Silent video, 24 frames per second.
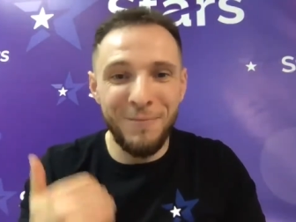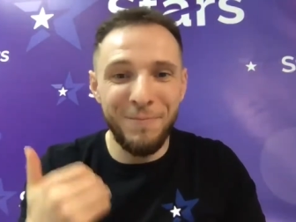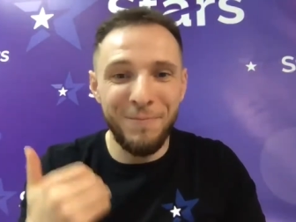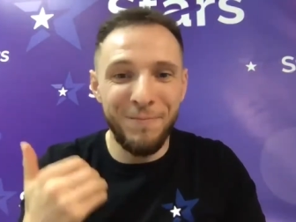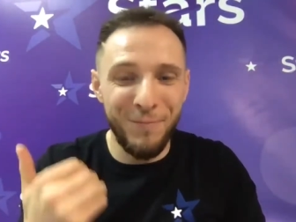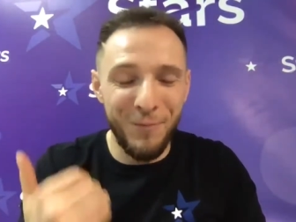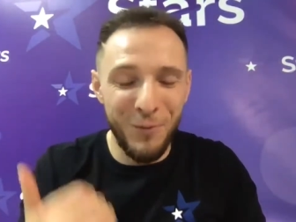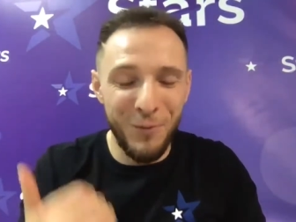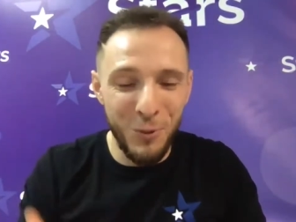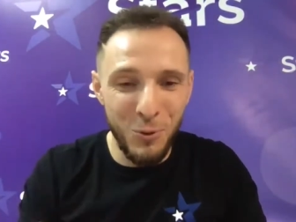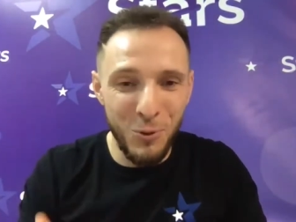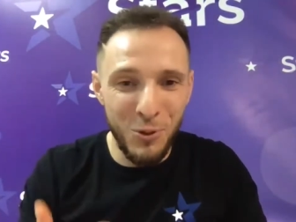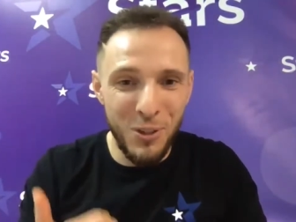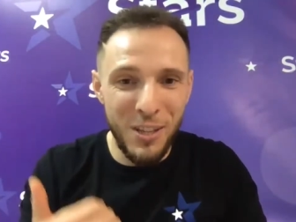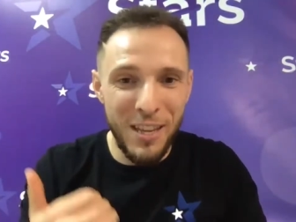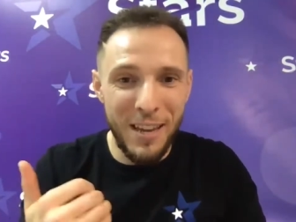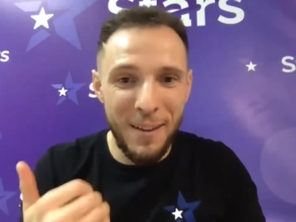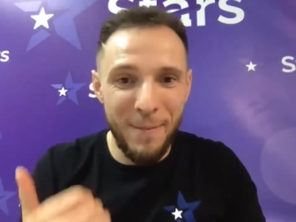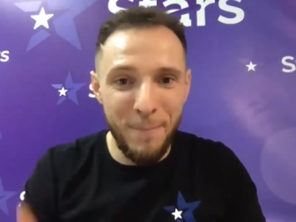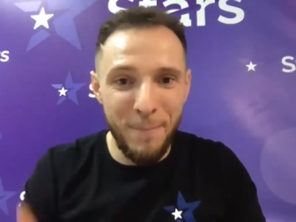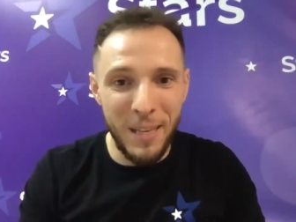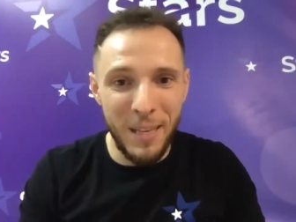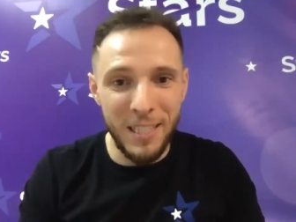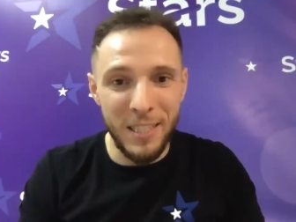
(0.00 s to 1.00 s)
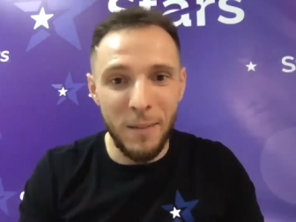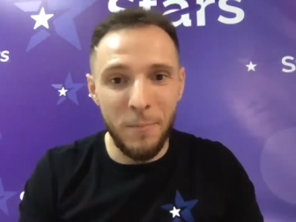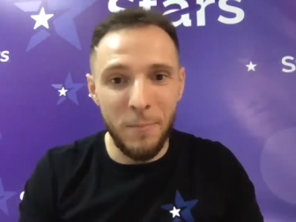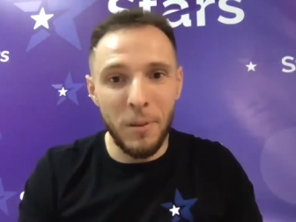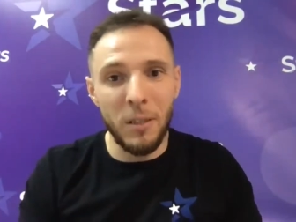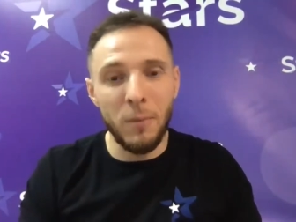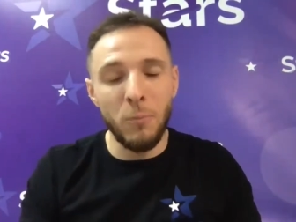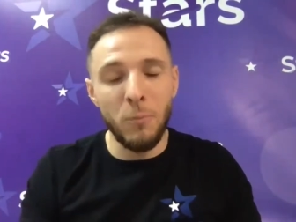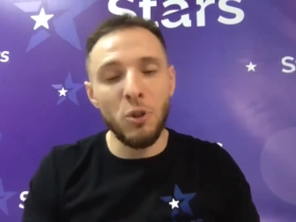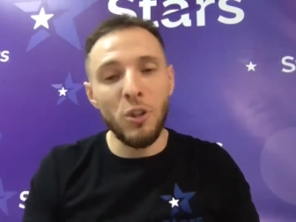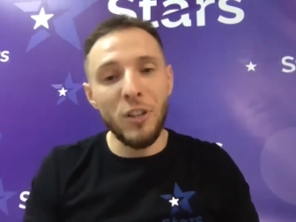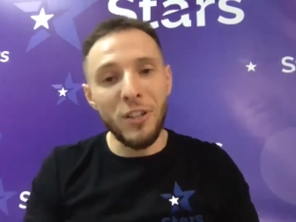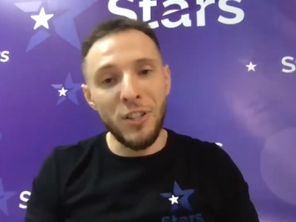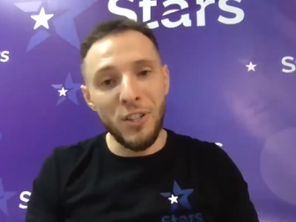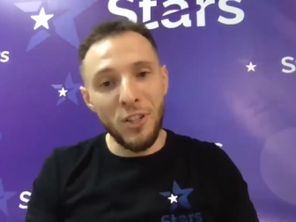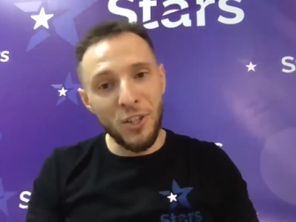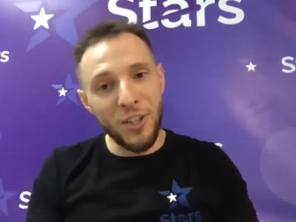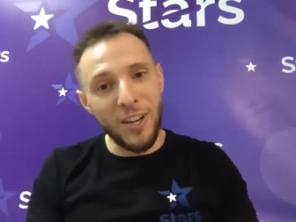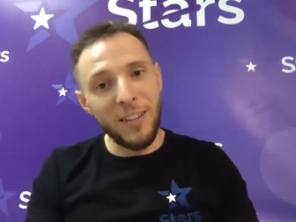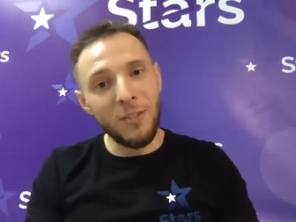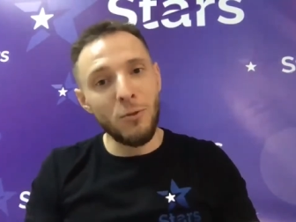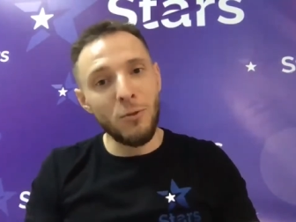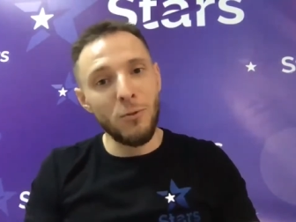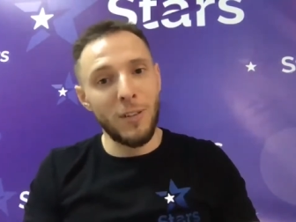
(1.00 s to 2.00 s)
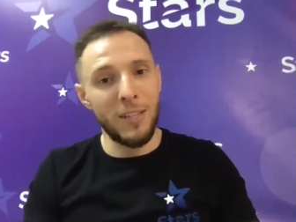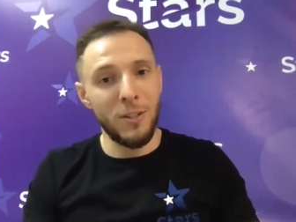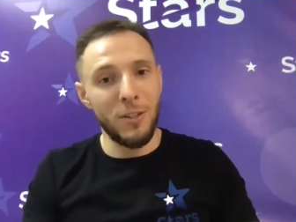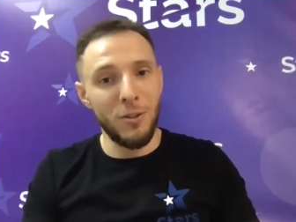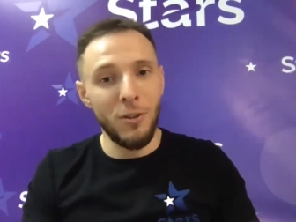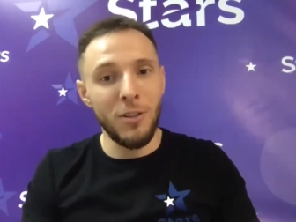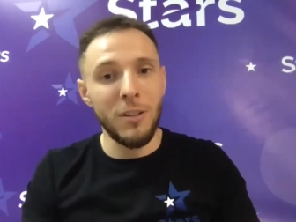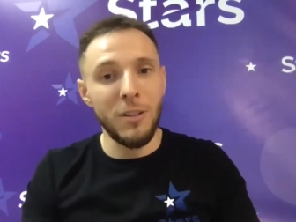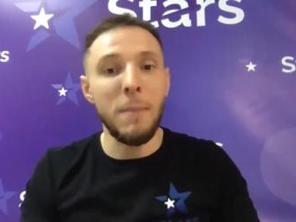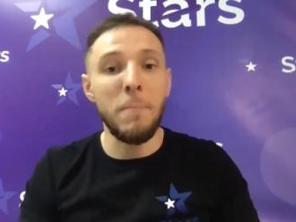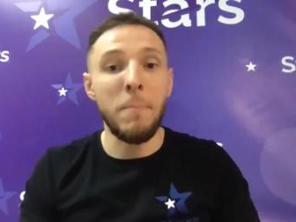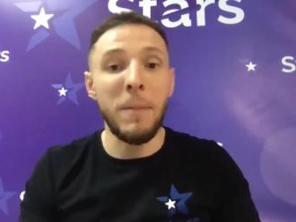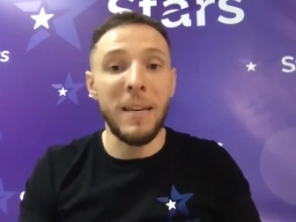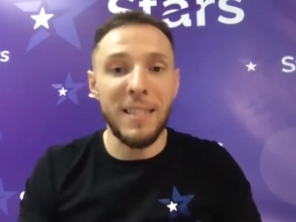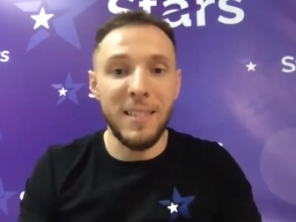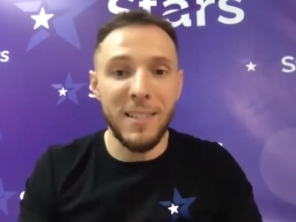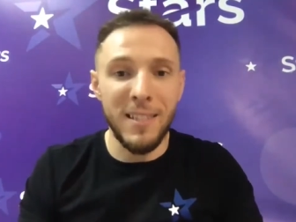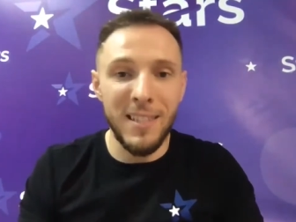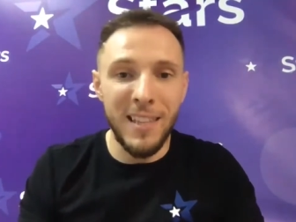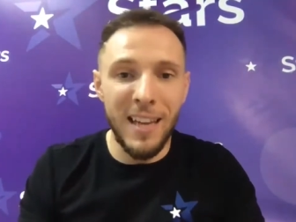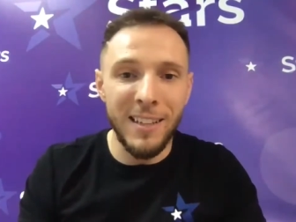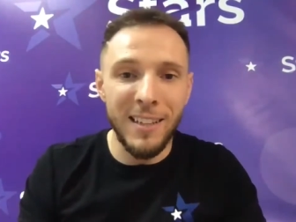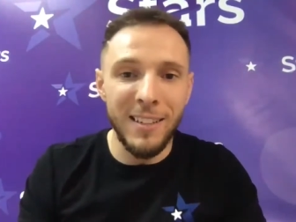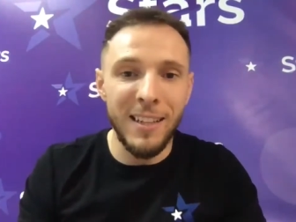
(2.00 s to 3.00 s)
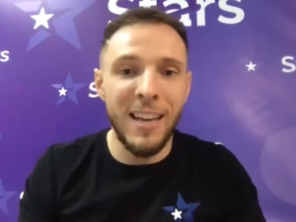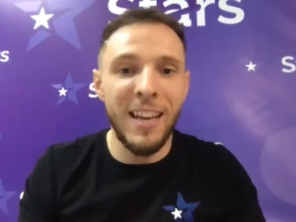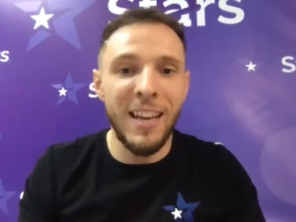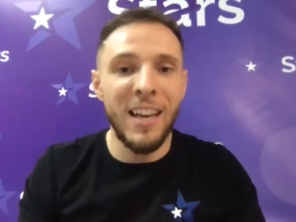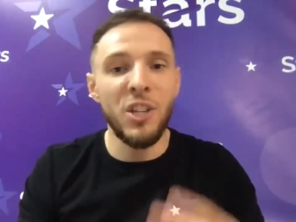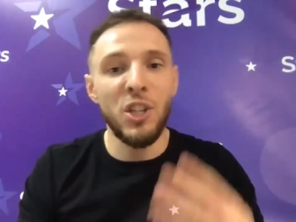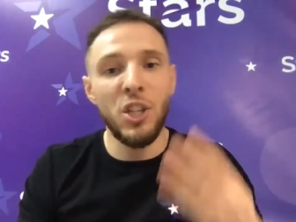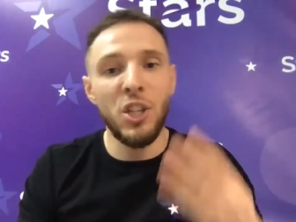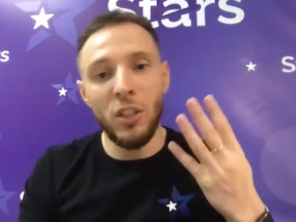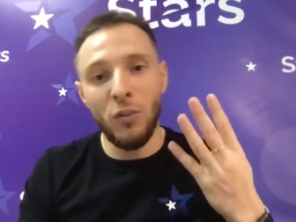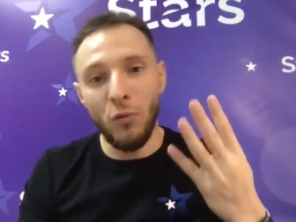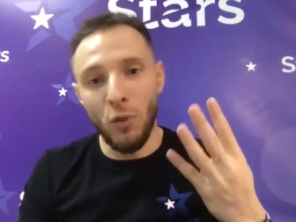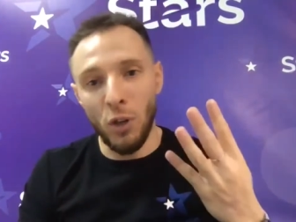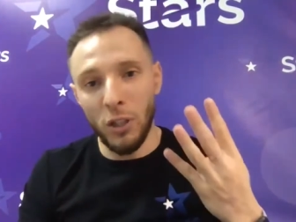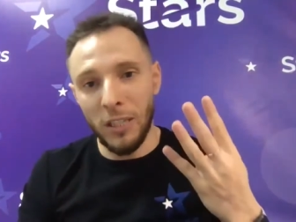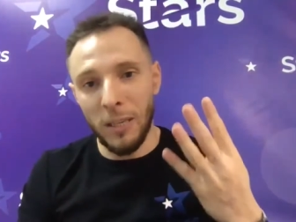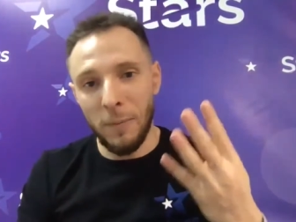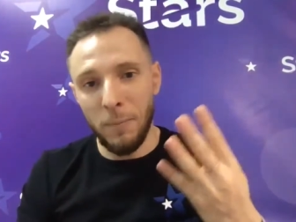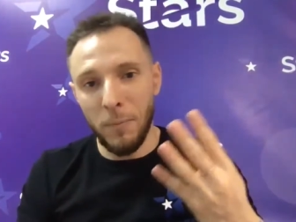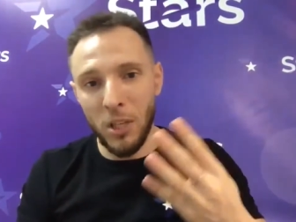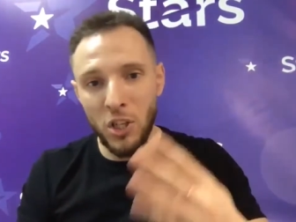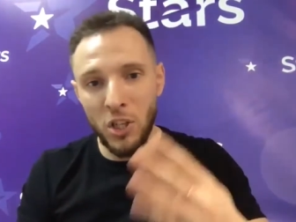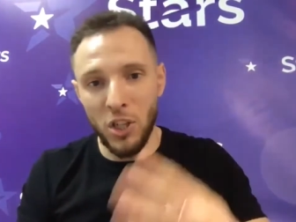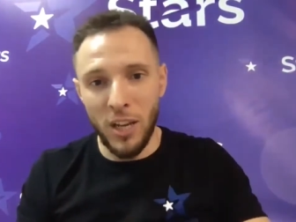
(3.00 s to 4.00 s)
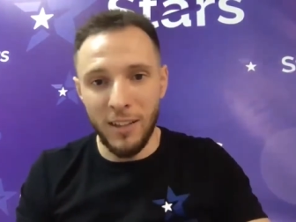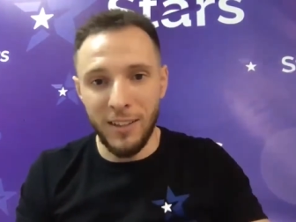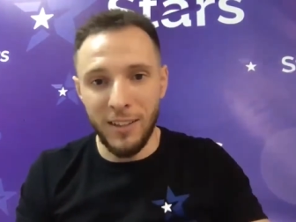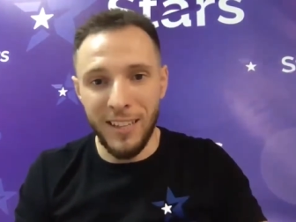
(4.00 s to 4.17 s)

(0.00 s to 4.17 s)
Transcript: в нужное место, потому что сейчас у нас идет предстарт четвертой площадки,